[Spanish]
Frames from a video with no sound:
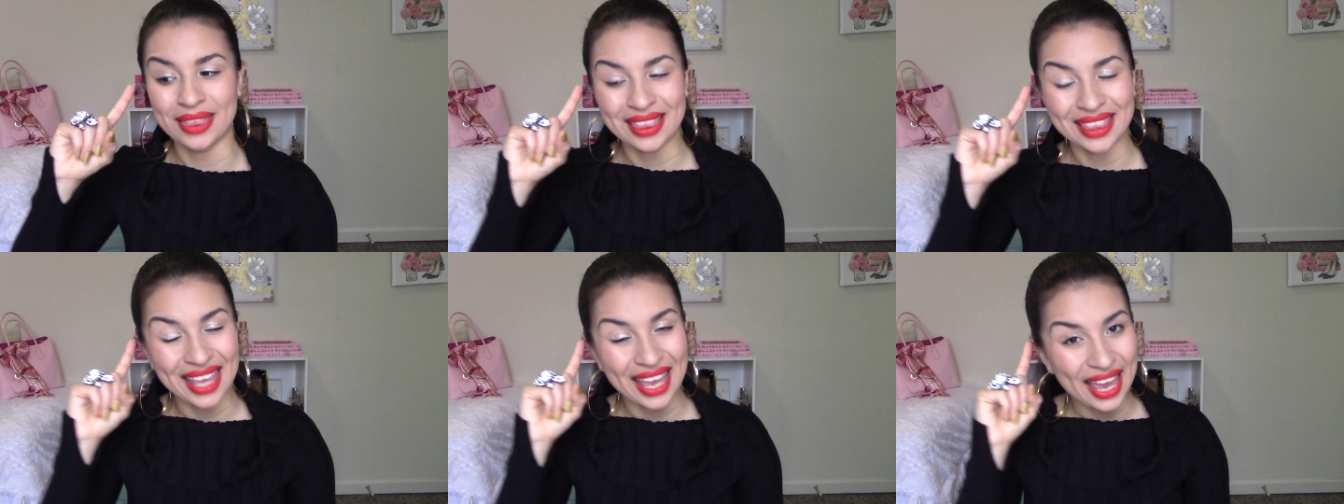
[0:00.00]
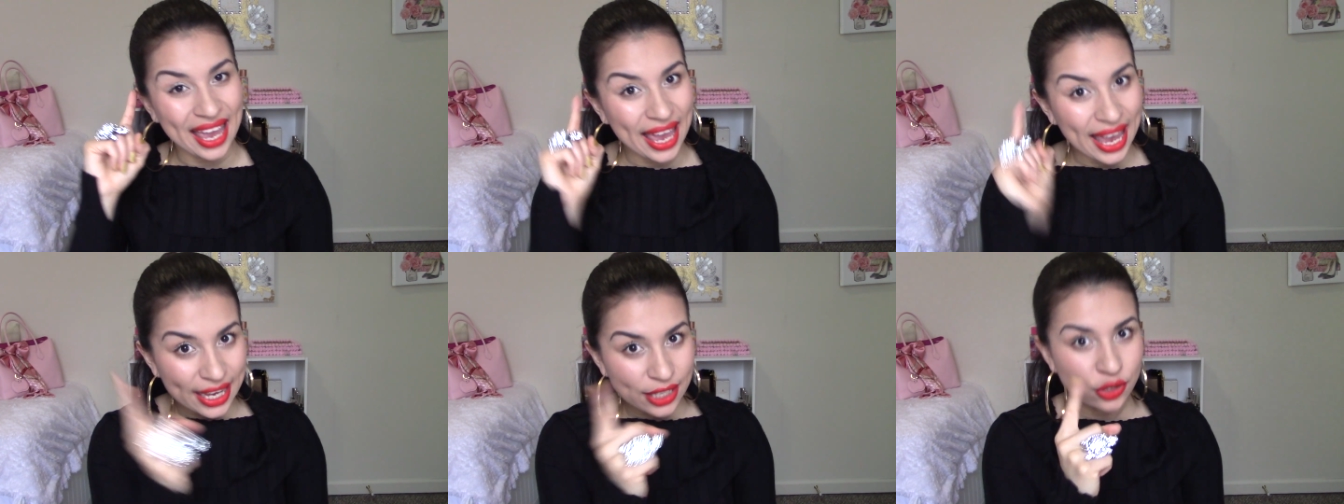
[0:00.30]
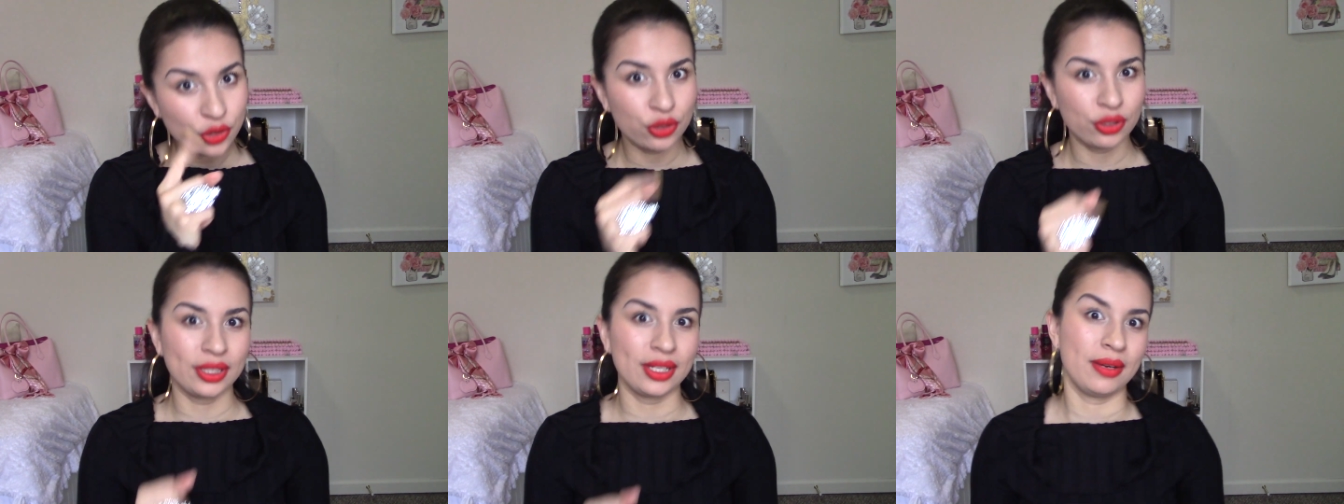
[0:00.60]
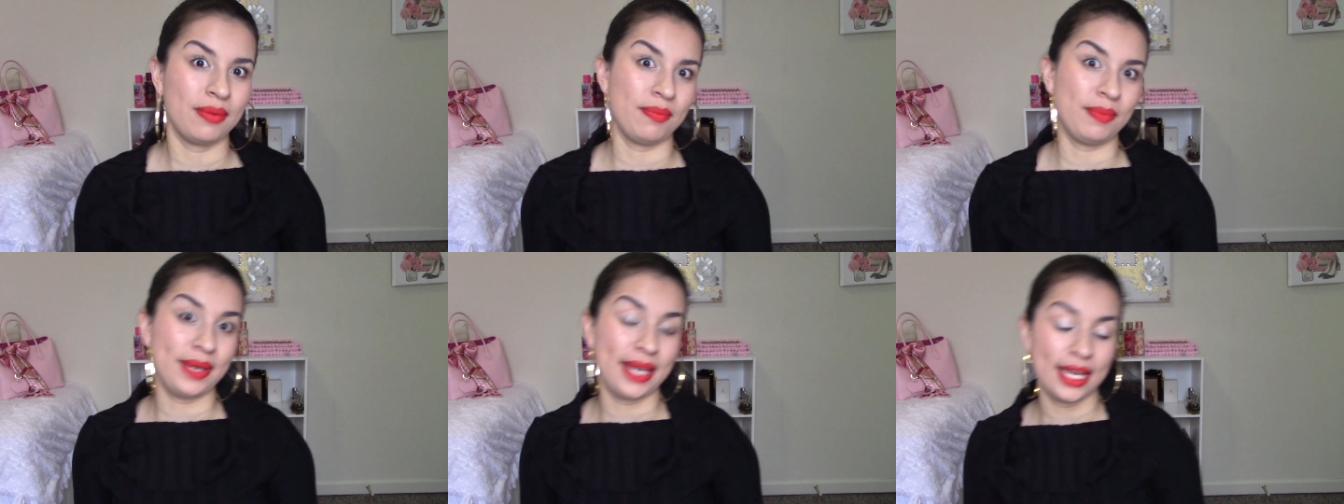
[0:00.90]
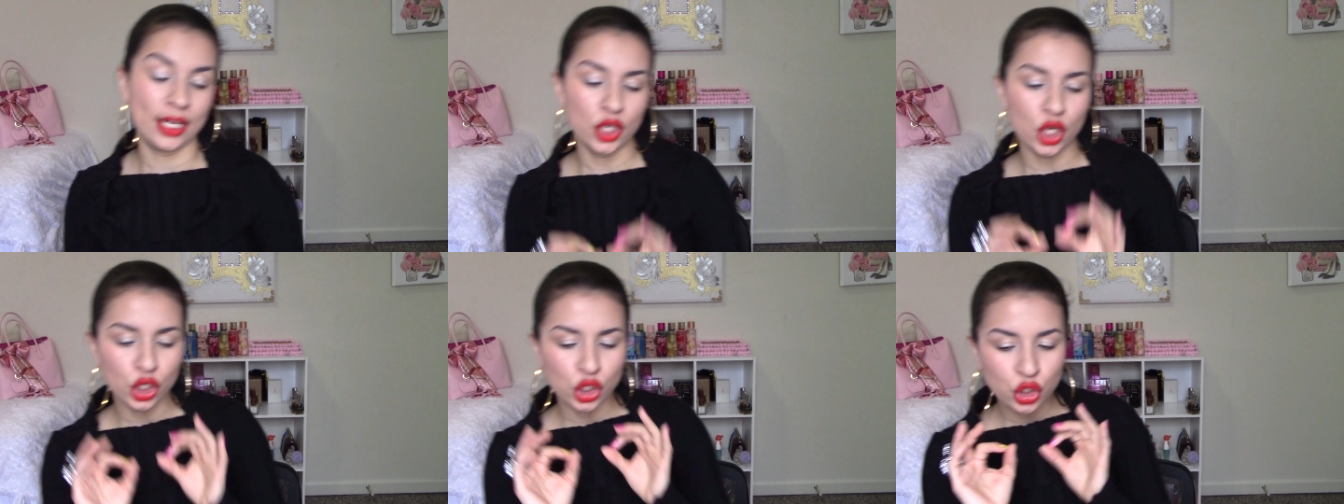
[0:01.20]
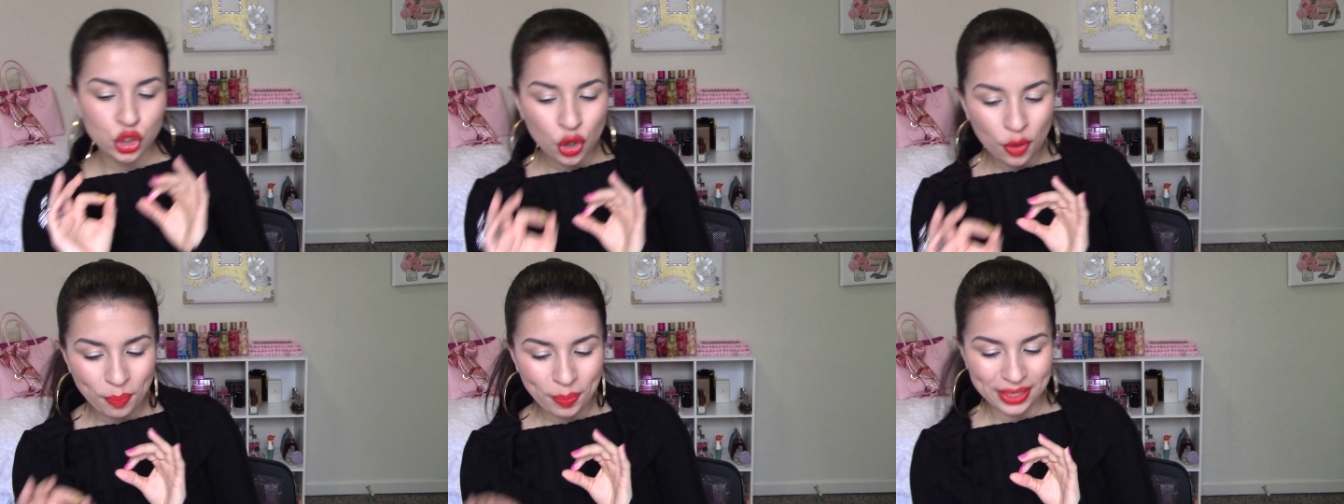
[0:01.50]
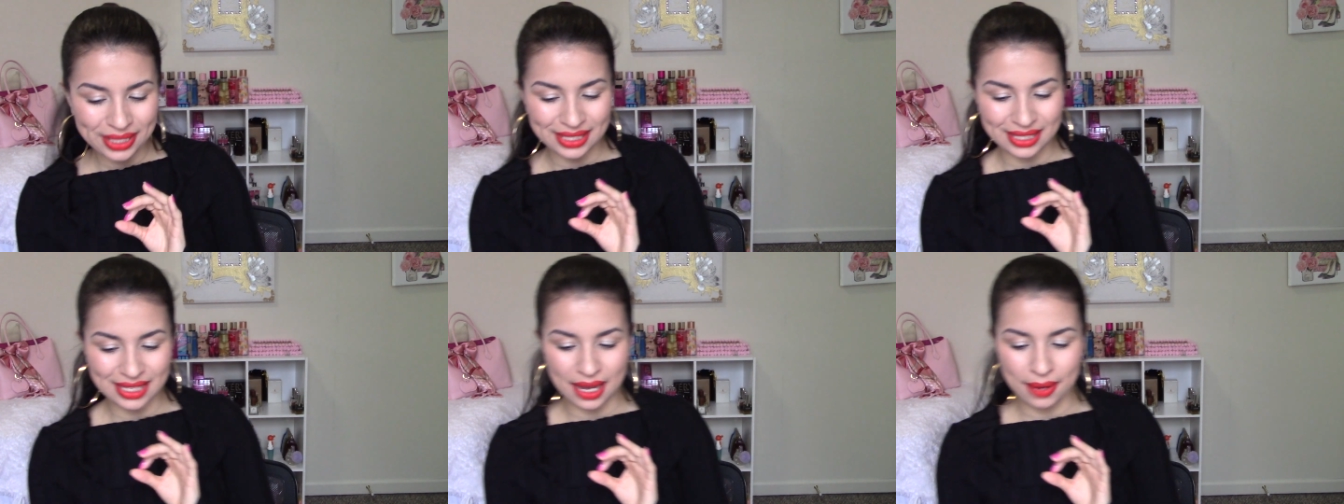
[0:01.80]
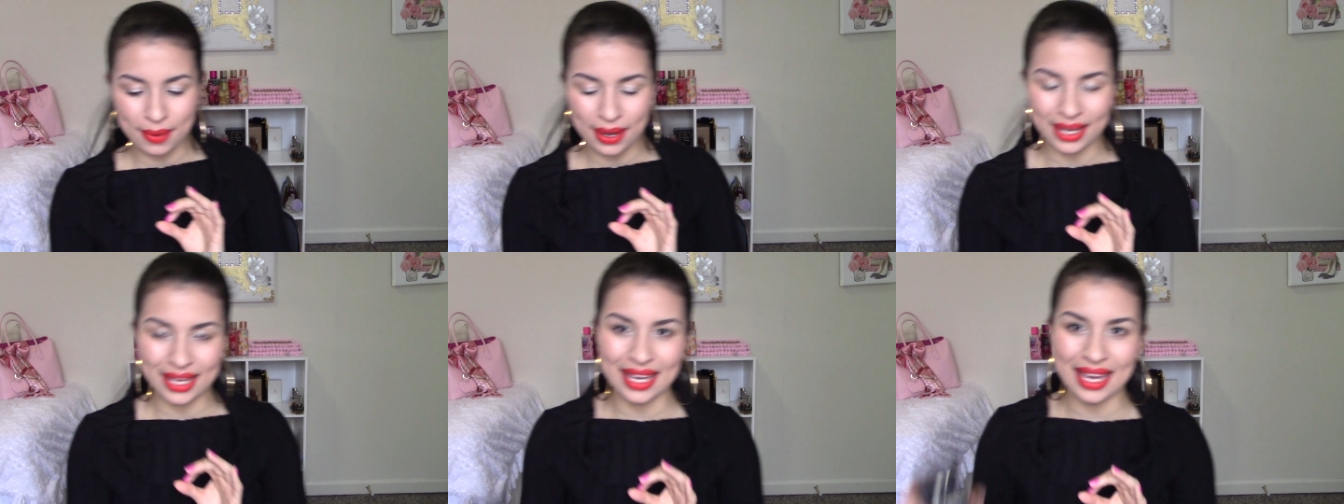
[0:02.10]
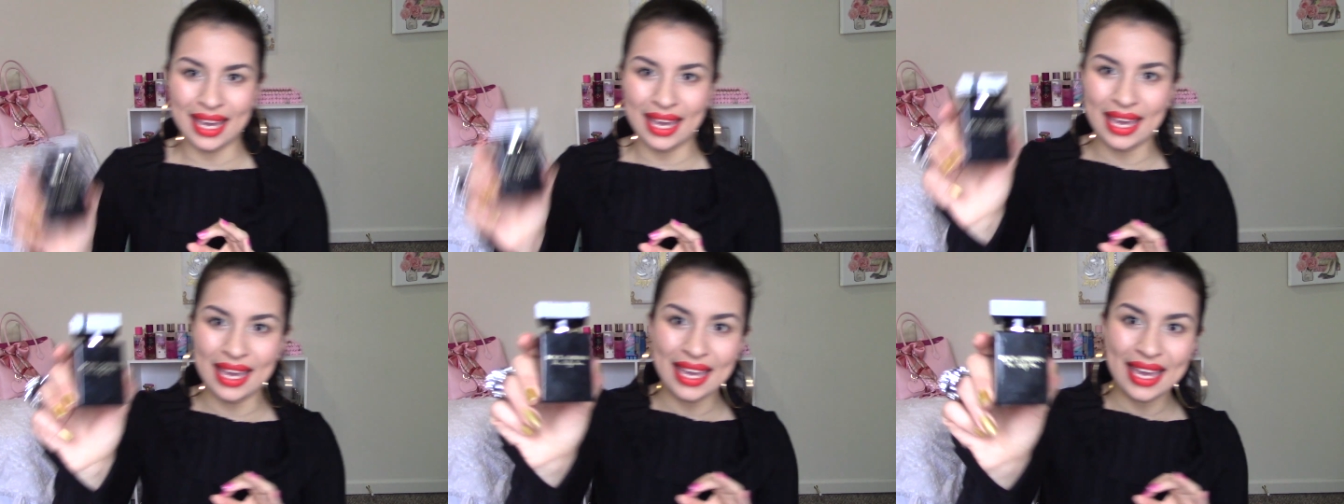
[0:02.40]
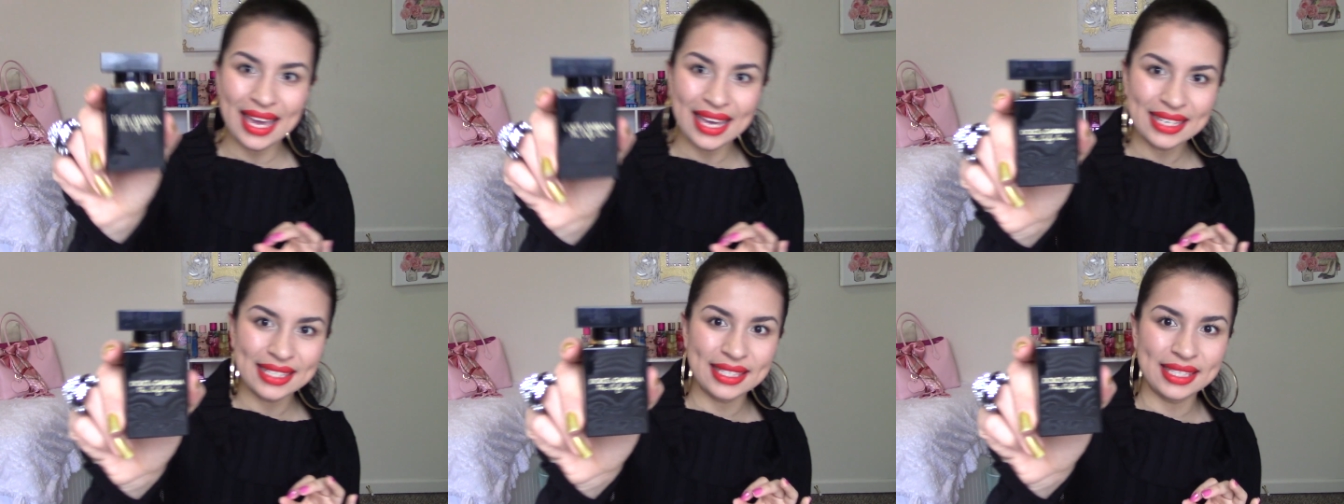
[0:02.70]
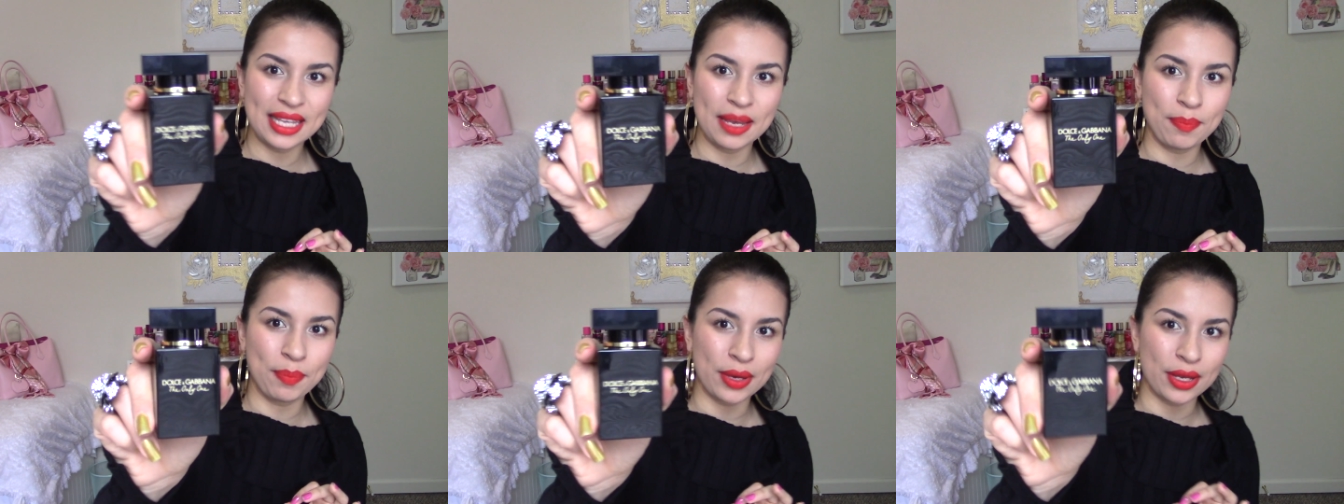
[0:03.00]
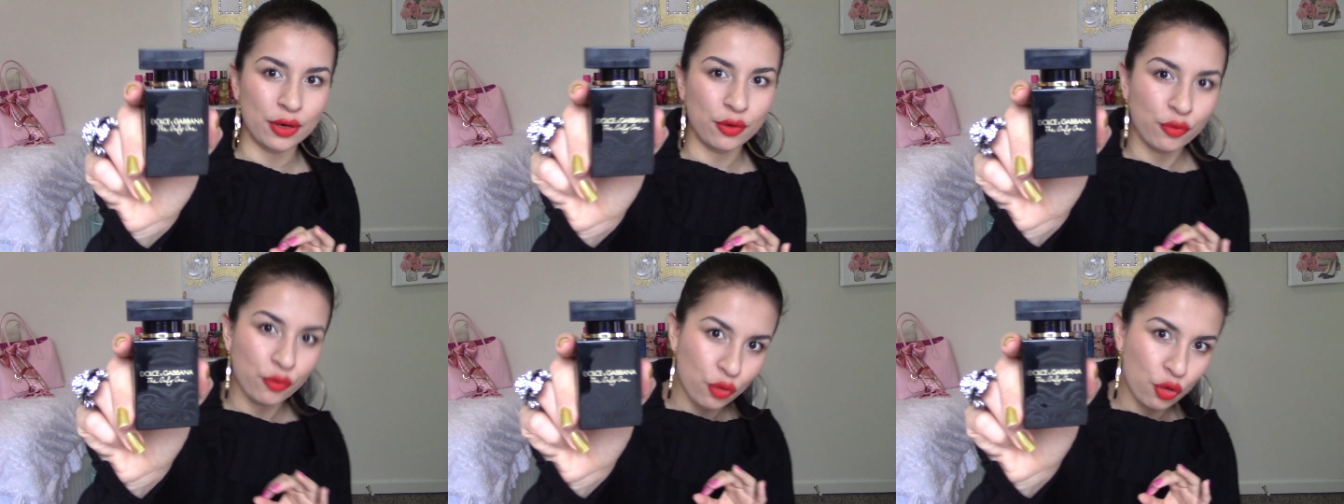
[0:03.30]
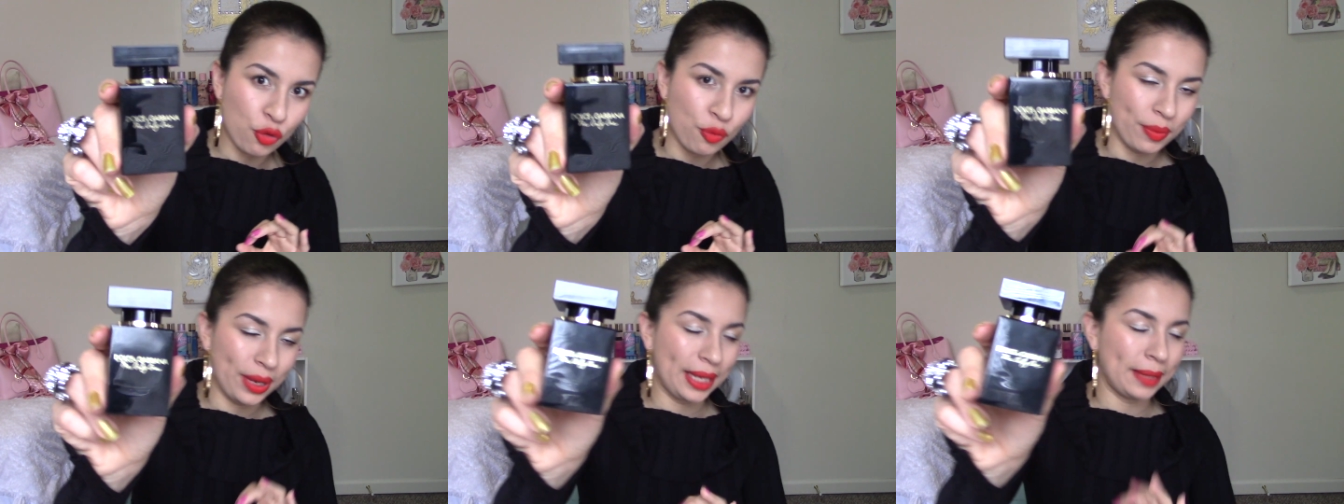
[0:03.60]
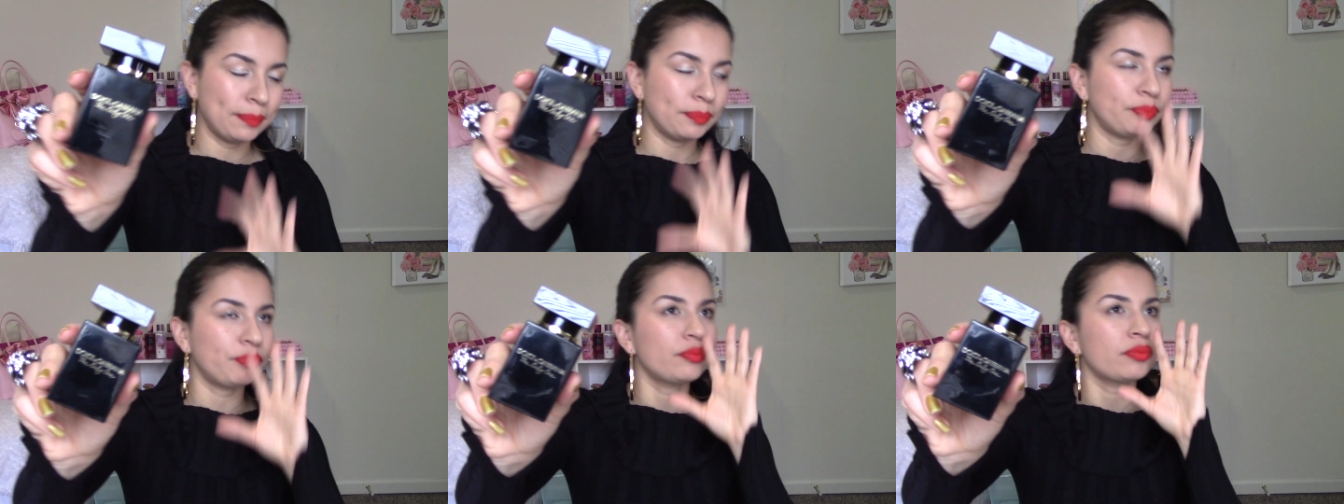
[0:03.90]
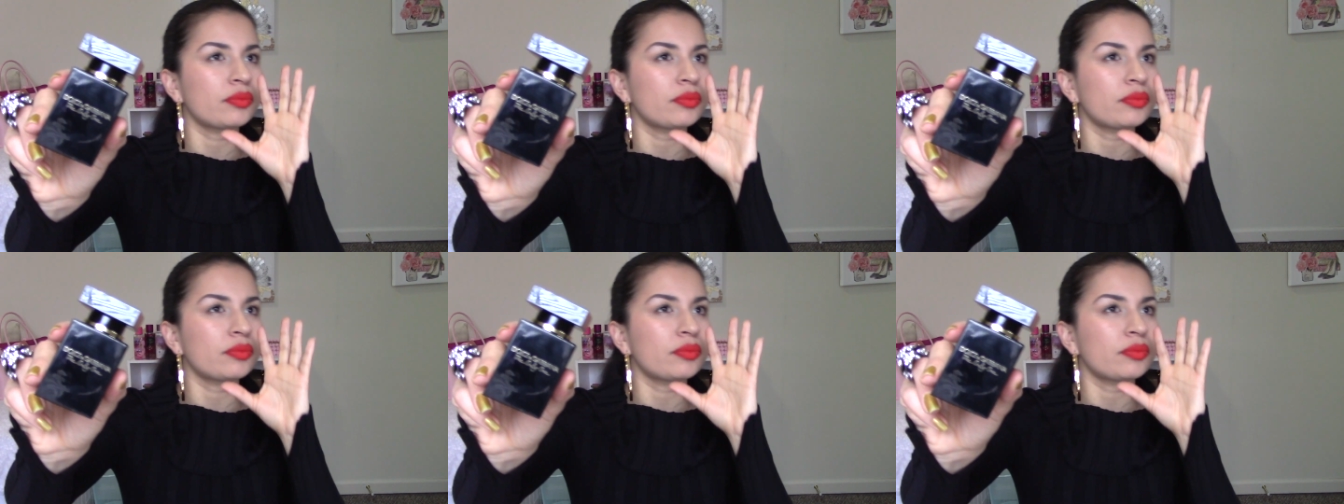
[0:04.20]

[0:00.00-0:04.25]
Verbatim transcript: De hecho también yo pensaba que en este perfume